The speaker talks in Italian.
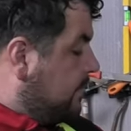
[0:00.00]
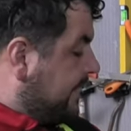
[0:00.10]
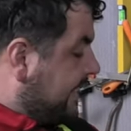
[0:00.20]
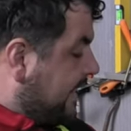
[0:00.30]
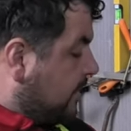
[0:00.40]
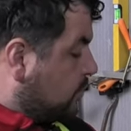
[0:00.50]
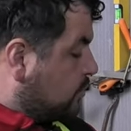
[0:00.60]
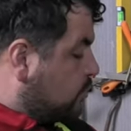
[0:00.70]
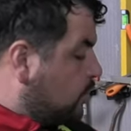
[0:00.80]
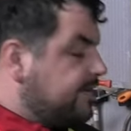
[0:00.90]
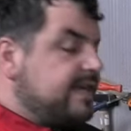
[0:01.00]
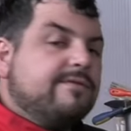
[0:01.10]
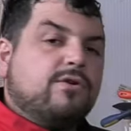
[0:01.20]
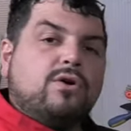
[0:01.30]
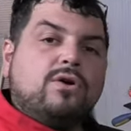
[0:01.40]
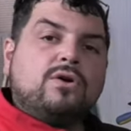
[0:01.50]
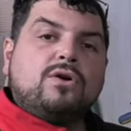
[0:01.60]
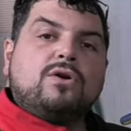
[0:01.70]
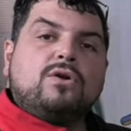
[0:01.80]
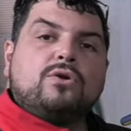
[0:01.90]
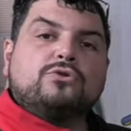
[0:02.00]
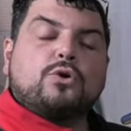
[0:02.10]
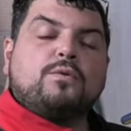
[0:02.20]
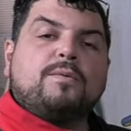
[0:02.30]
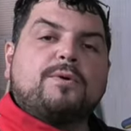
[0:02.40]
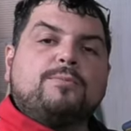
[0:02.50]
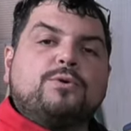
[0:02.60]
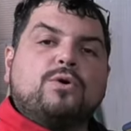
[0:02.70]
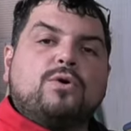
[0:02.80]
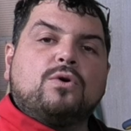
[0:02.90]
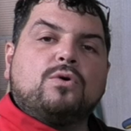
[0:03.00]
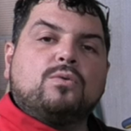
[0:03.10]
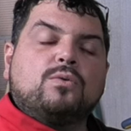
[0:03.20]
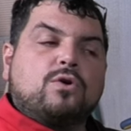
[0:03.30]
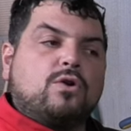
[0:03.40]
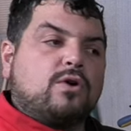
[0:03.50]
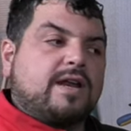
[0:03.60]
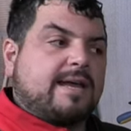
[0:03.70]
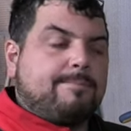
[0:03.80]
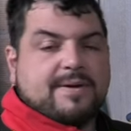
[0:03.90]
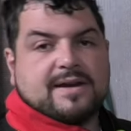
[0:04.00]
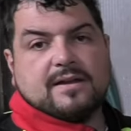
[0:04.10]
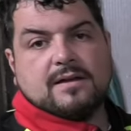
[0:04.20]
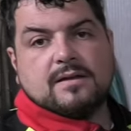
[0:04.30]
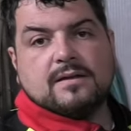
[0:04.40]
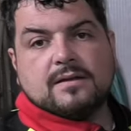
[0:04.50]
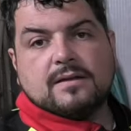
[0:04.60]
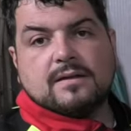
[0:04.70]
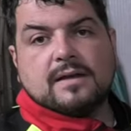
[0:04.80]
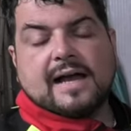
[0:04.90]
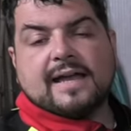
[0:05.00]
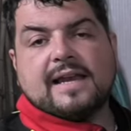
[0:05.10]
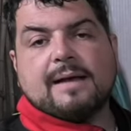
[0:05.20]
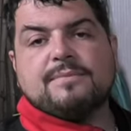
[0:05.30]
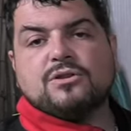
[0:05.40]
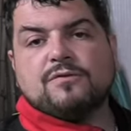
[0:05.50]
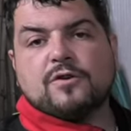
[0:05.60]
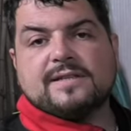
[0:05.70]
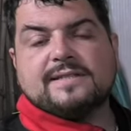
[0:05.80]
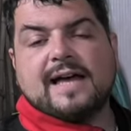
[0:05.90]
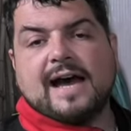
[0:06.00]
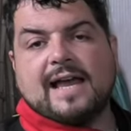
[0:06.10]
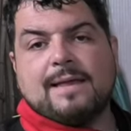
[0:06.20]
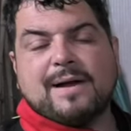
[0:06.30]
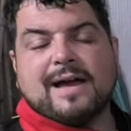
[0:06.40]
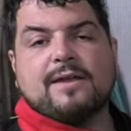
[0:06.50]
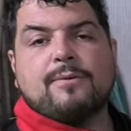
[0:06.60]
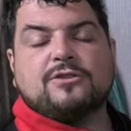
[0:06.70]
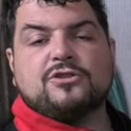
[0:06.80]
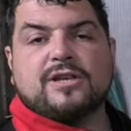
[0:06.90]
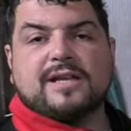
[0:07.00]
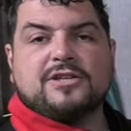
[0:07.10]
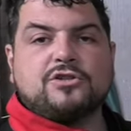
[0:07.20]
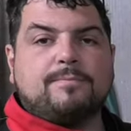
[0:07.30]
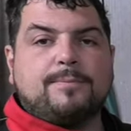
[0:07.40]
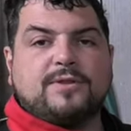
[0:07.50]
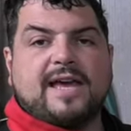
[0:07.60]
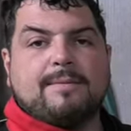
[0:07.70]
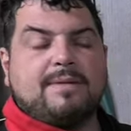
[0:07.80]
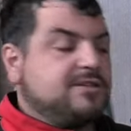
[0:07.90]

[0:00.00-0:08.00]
perché il rosso vivo lo trovo proprio un colore che per, eh, anche in ambito forestale, magari quando ci ricresce un po' d'erba il